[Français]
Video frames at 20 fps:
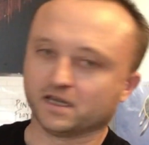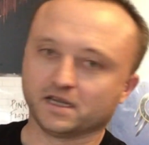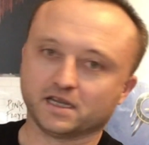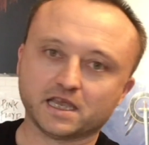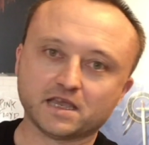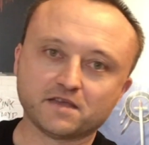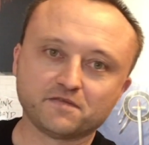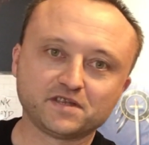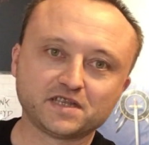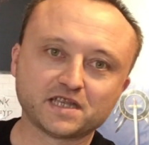
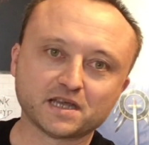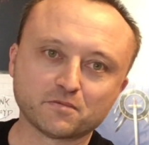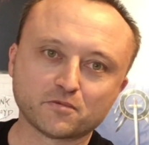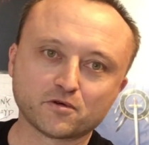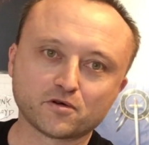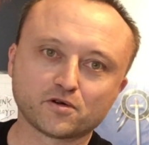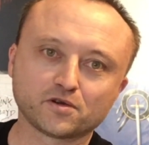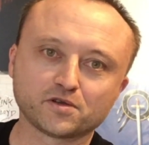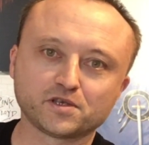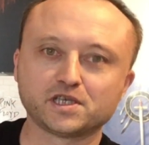
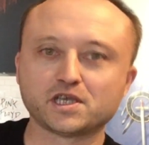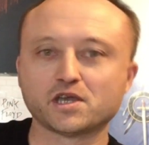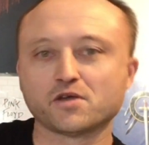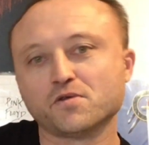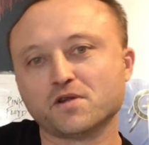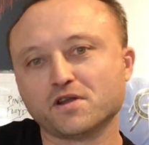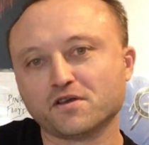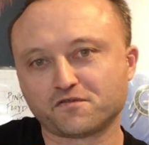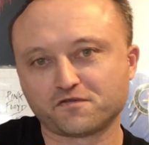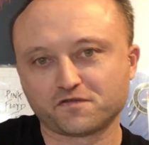Évidemment, il y a eu
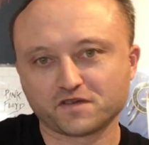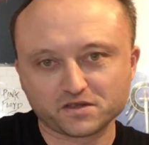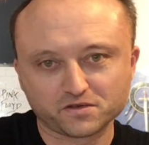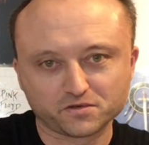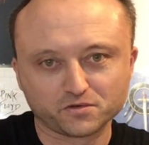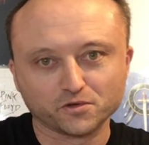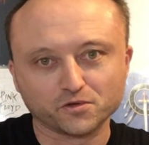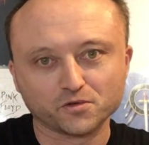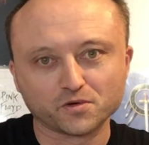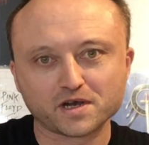les fêtes
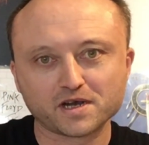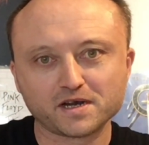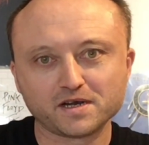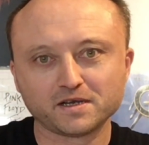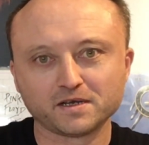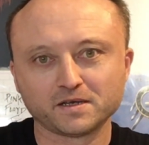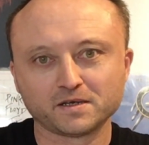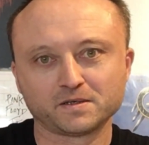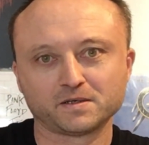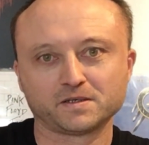de
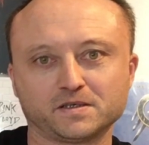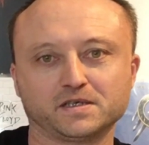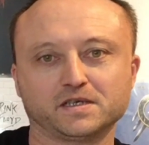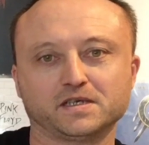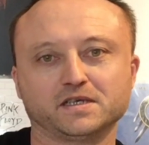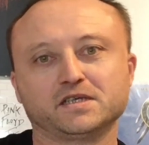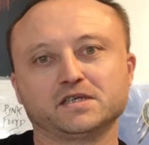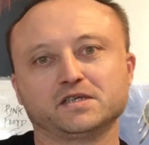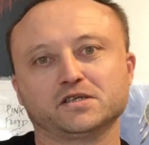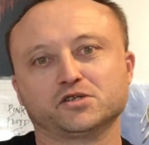Noël,
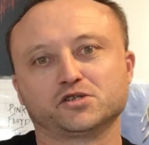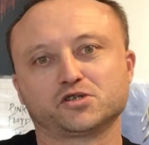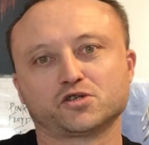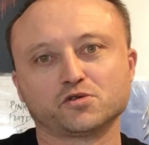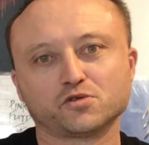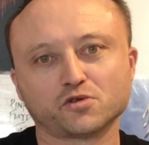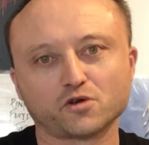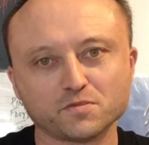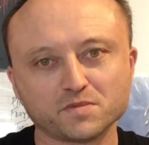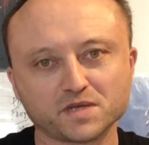et je
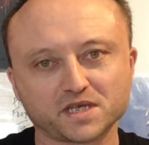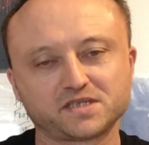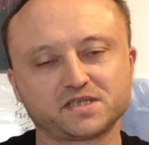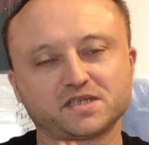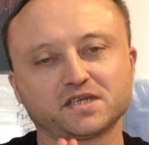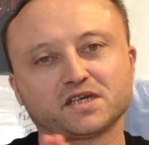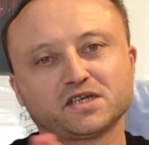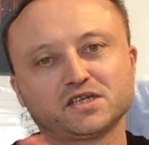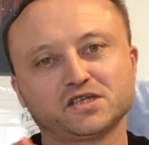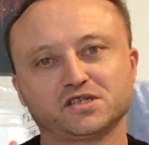ne
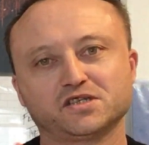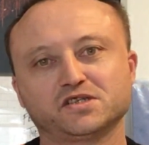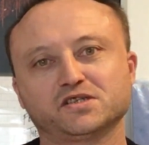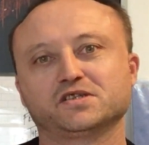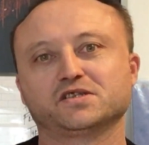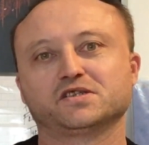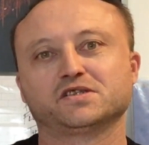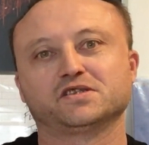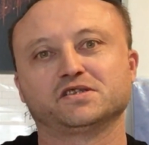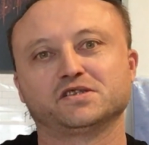remercierai
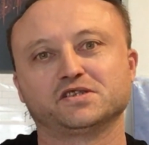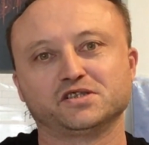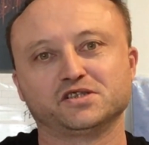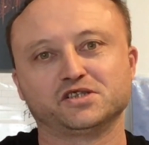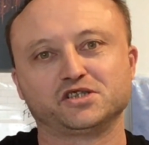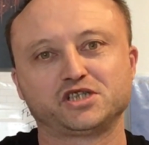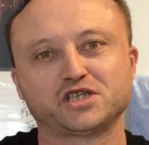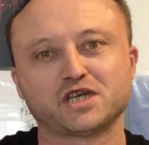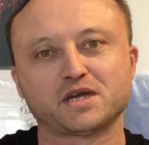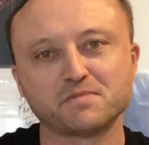
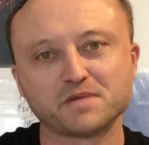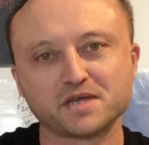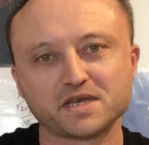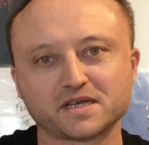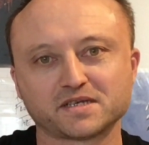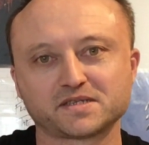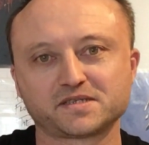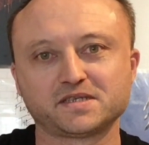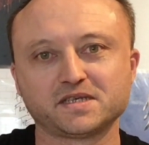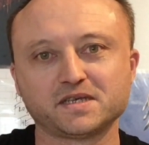jamais
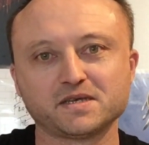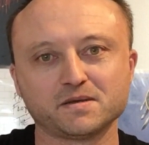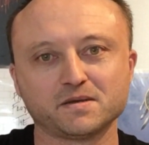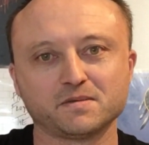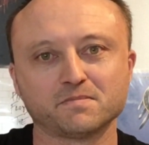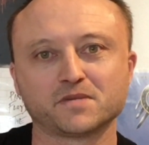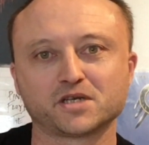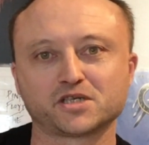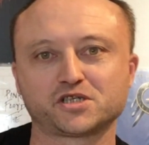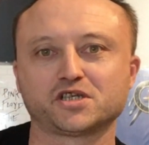assez
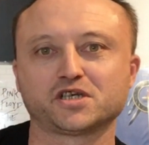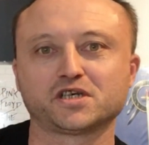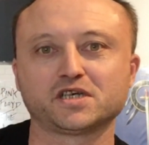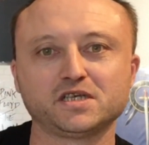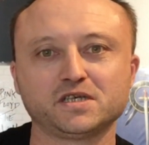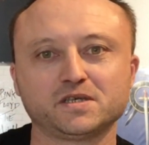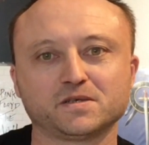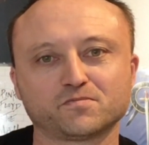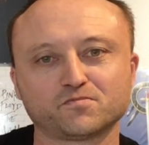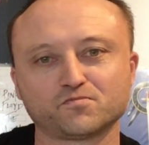ma
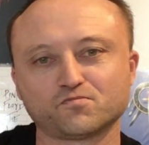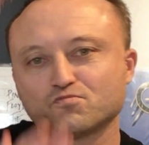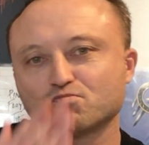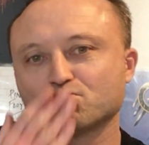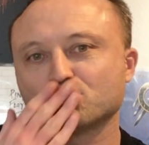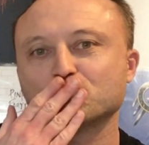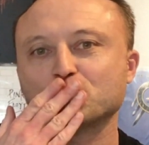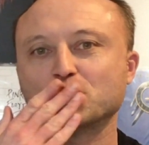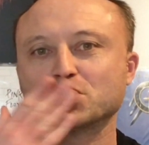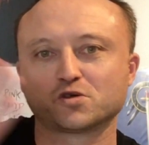chérie,
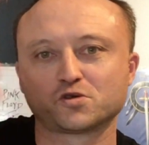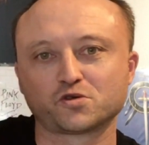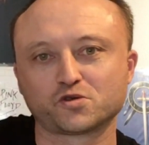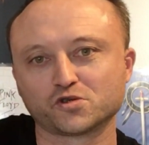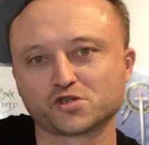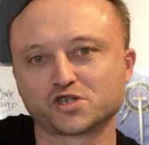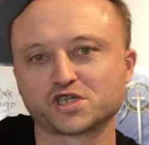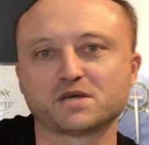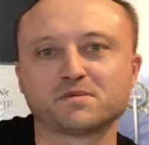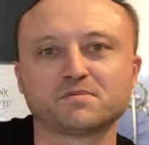que
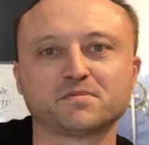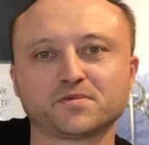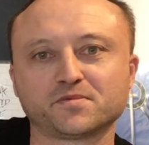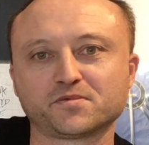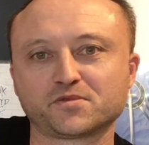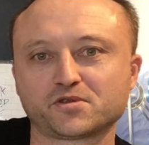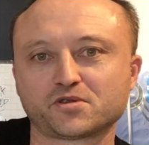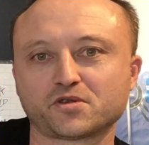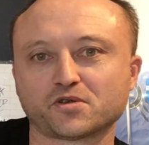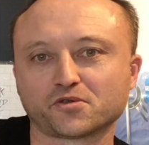j'aime
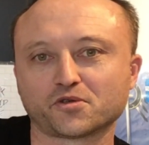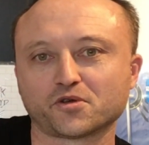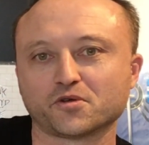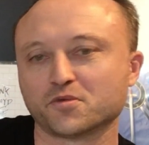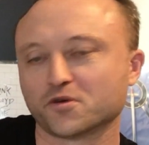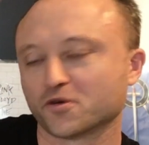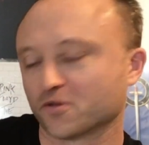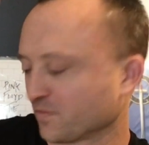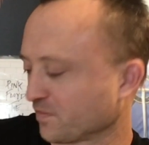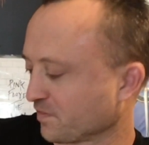
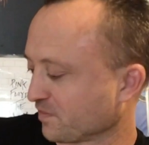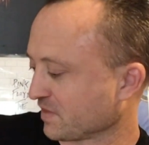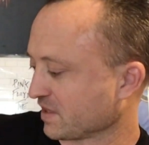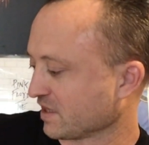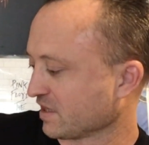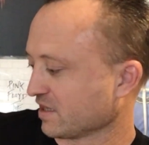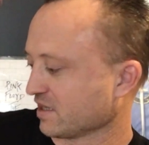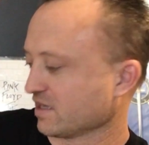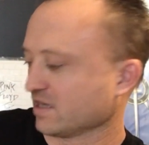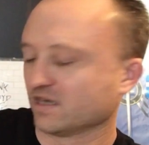tendrement
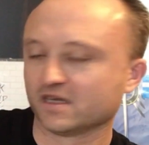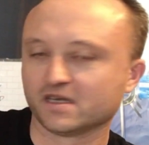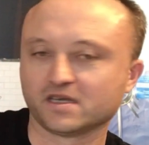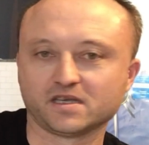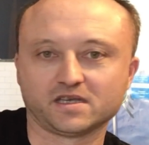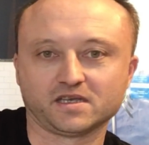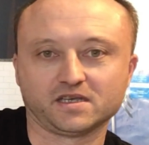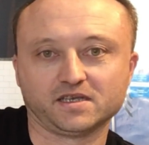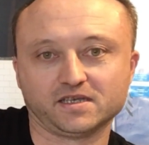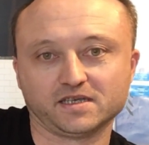
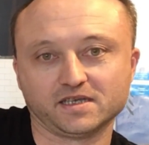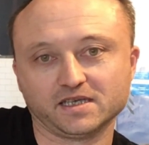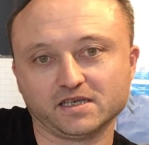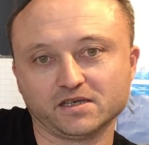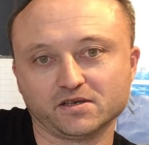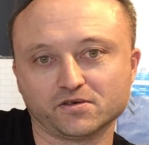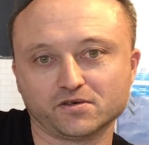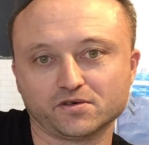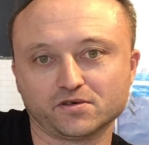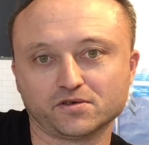et
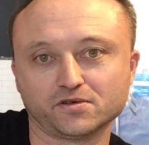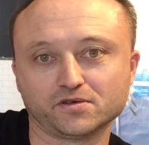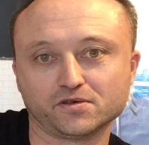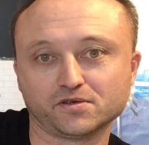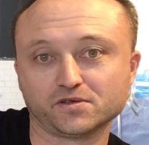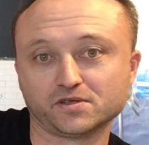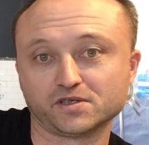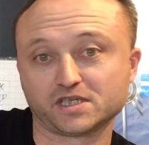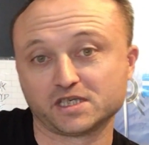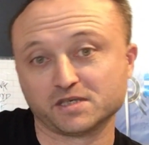
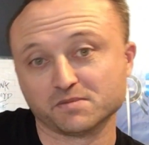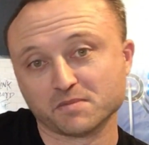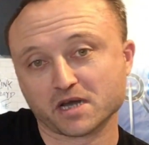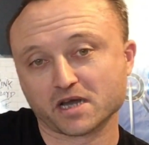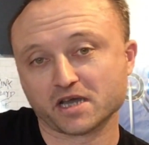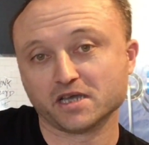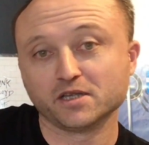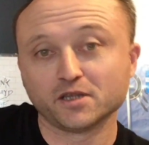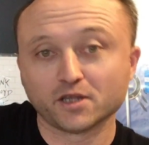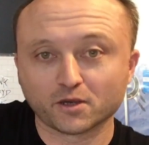euh, qui m'a
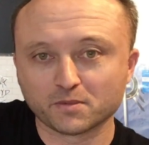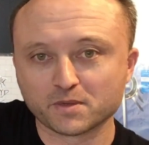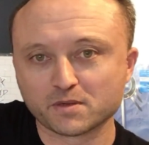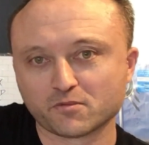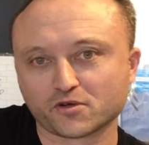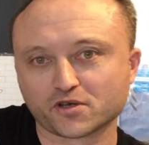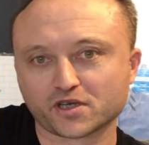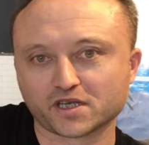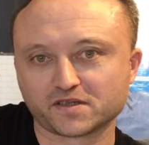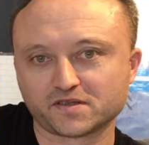
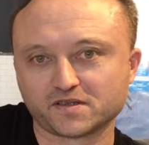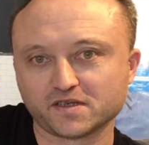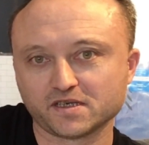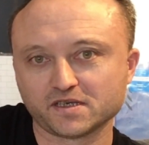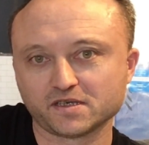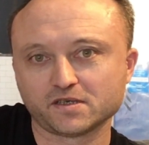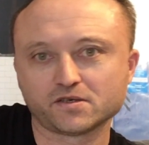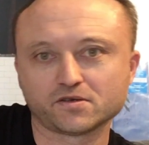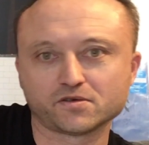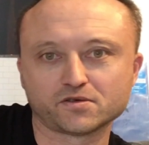énormément
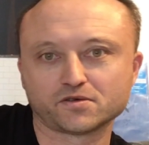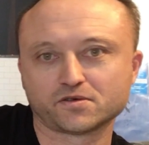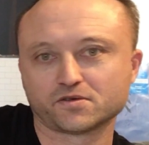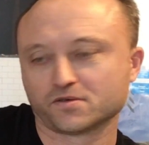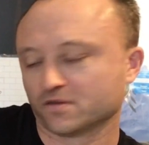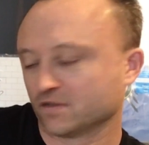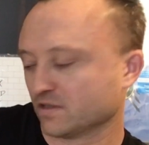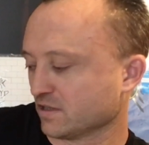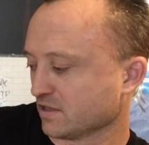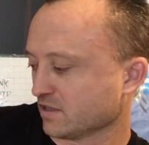gâté. Euh,
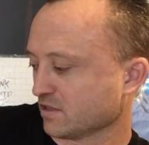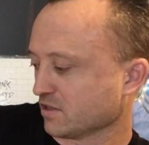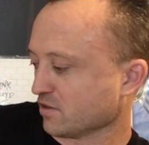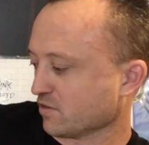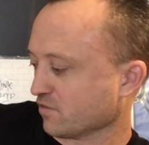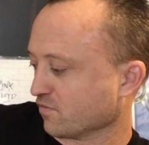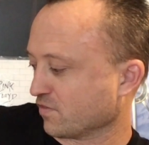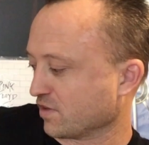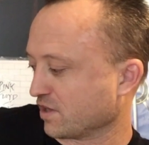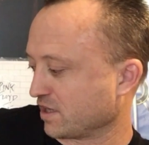
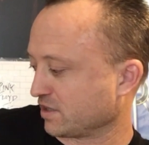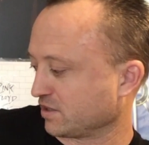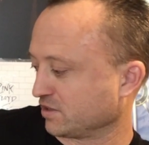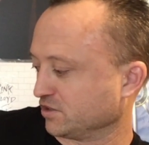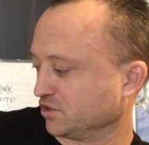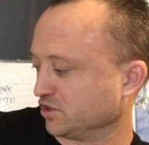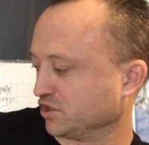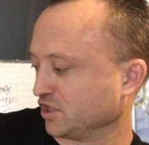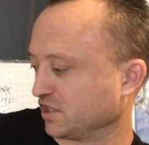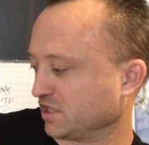voilà,
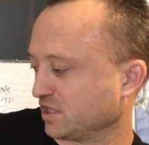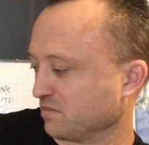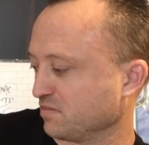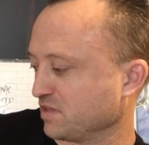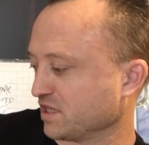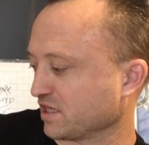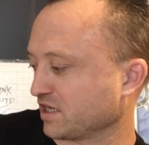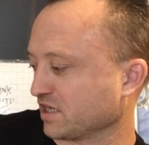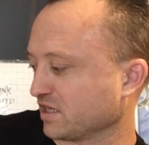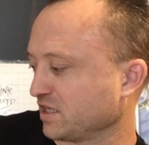j'ai été
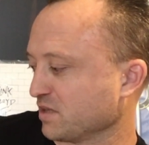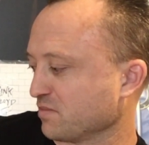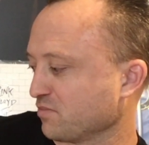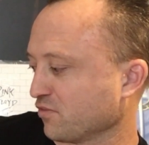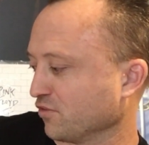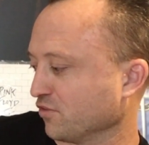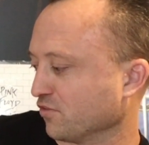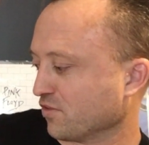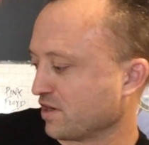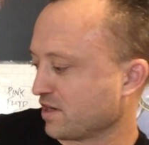bien gâté
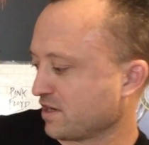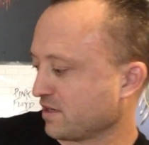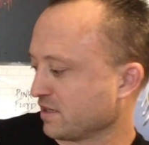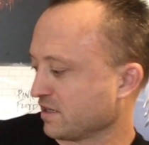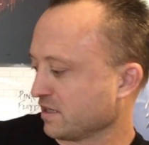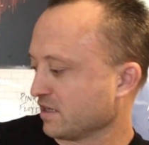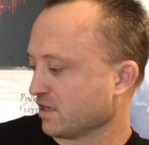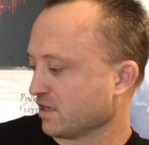pour Noël.